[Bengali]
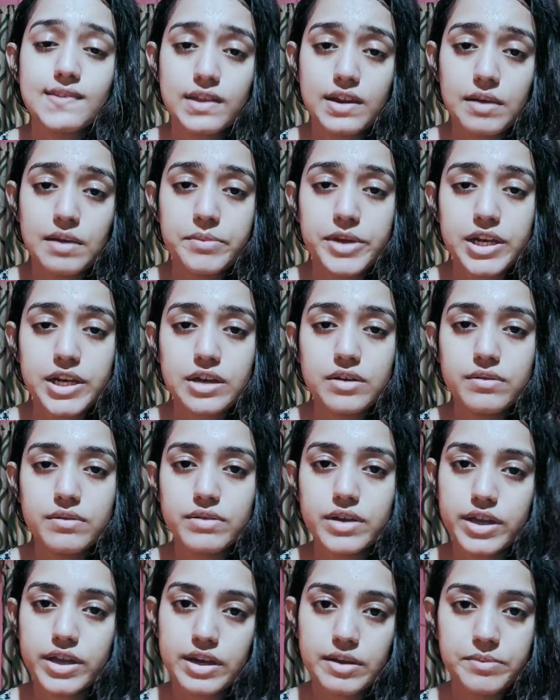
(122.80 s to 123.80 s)
সিরাম এটা
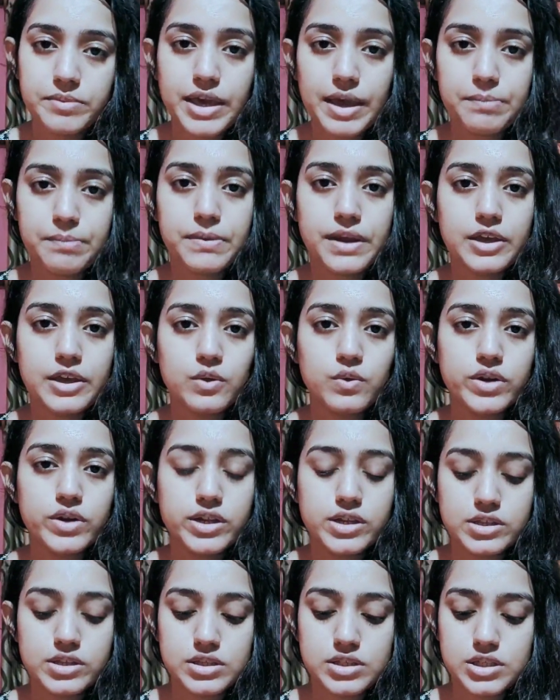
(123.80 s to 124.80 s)
এটা আমি অ্যাপ্লাই করে
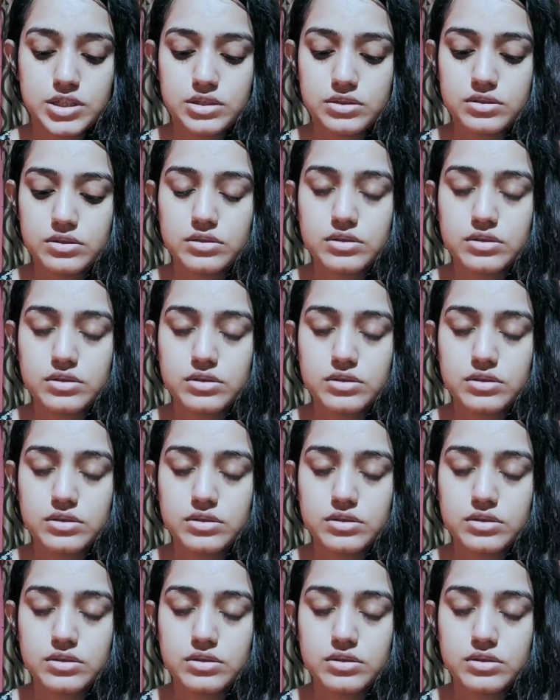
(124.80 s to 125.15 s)
নিচ্ছি